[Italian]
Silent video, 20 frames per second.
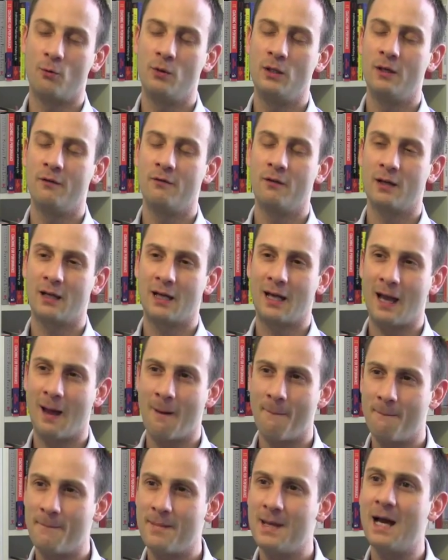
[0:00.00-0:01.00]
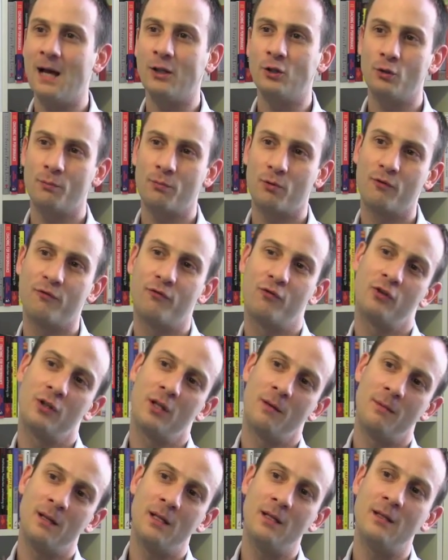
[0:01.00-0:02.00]
quindi aver cambiato
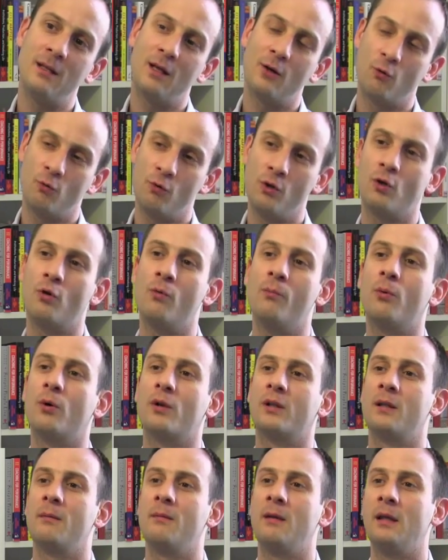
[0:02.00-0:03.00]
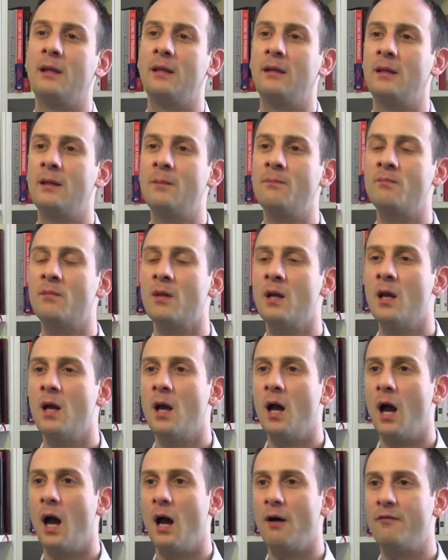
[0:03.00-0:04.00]
profondamente alcuni comportamenti,
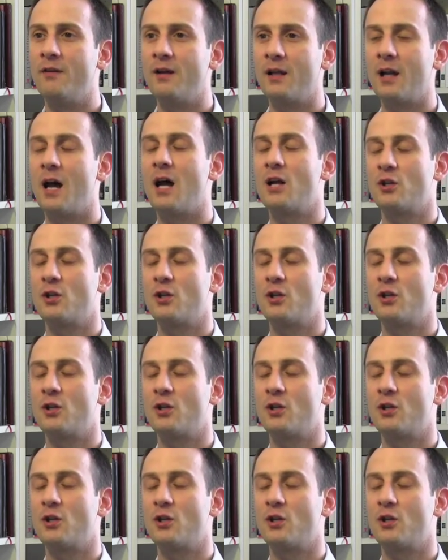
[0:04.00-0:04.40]
aver